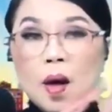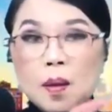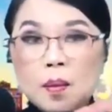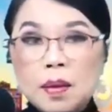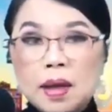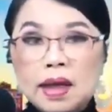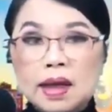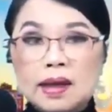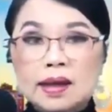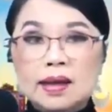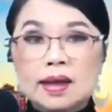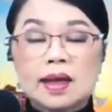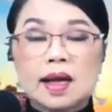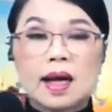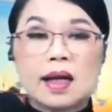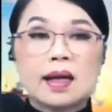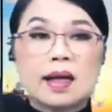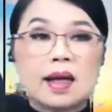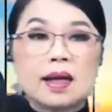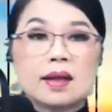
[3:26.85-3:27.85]
ang may
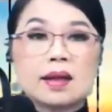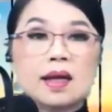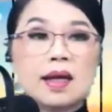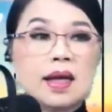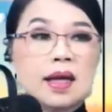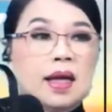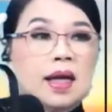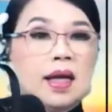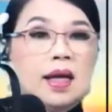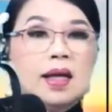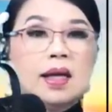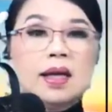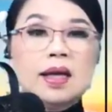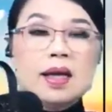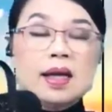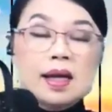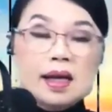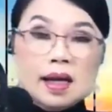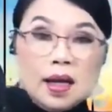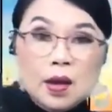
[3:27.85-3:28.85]
kasalanan.
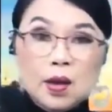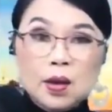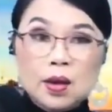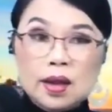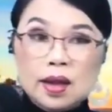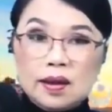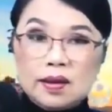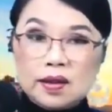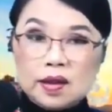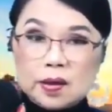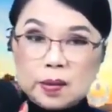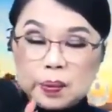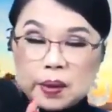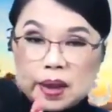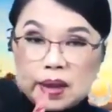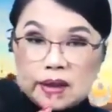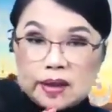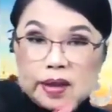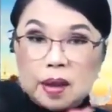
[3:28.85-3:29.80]
Hindi kayo nag-response